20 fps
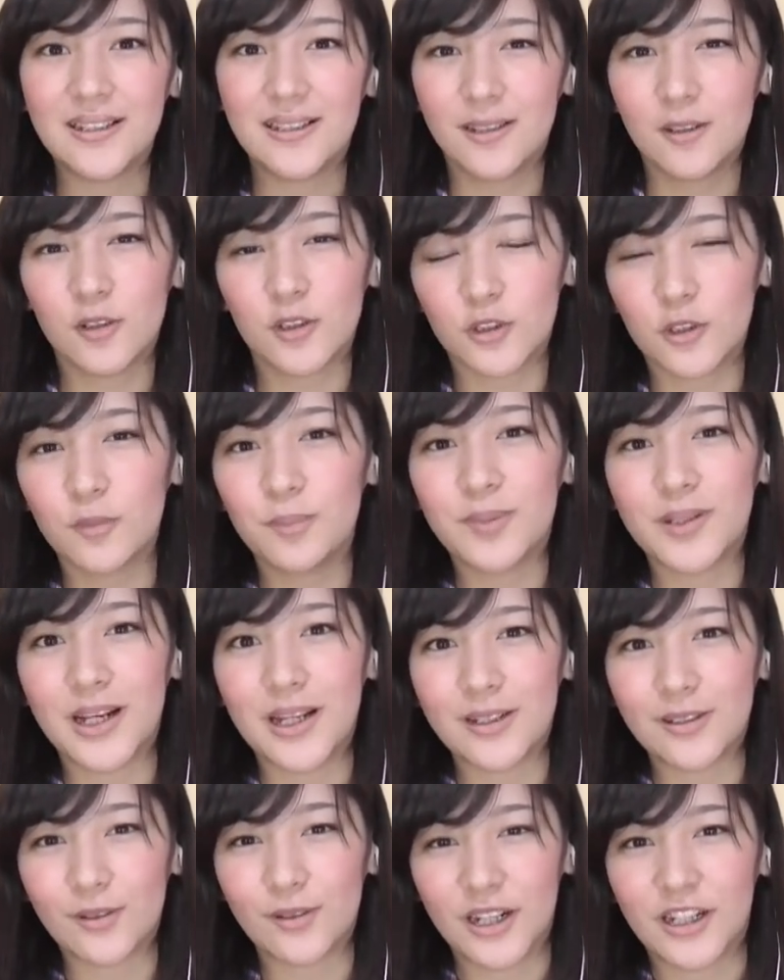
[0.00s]
木のスコップが
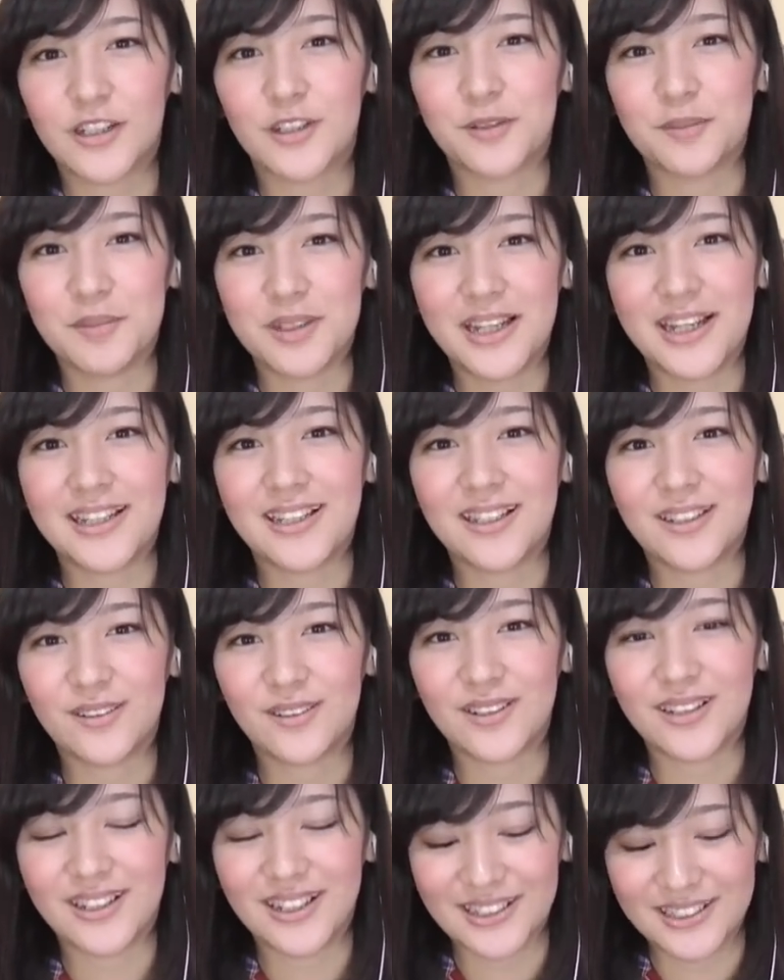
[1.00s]
あると楽みたいなも
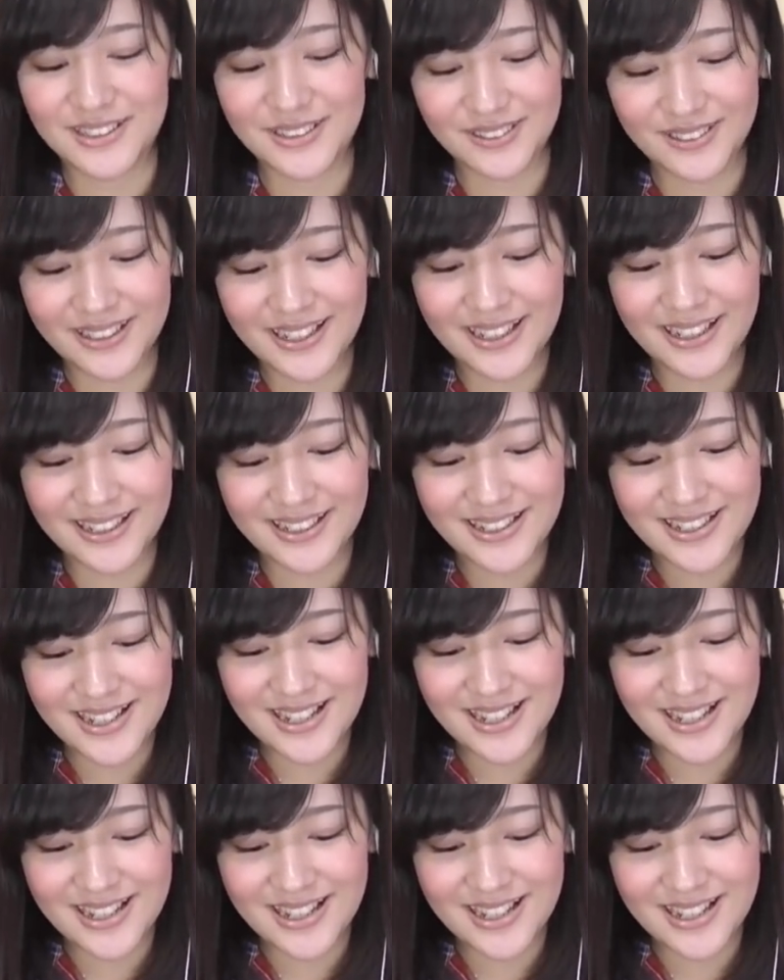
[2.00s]
のらしくて、